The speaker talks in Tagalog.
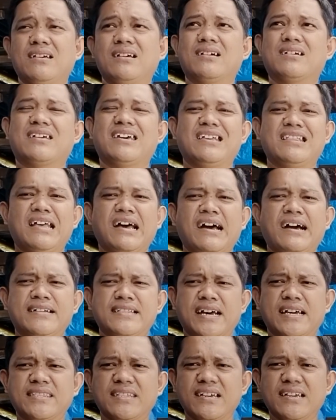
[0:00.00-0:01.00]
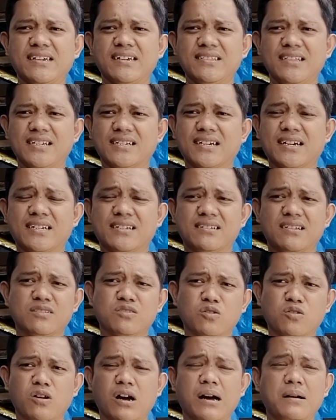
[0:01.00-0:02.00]
kailangan nating i-discuss
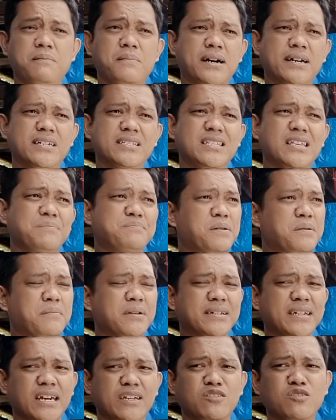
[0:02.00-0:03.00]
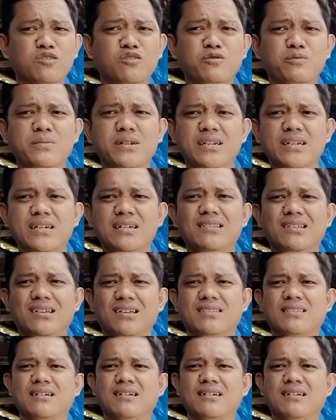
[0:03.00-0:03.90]
ito habang hindi pa masyadong umiinit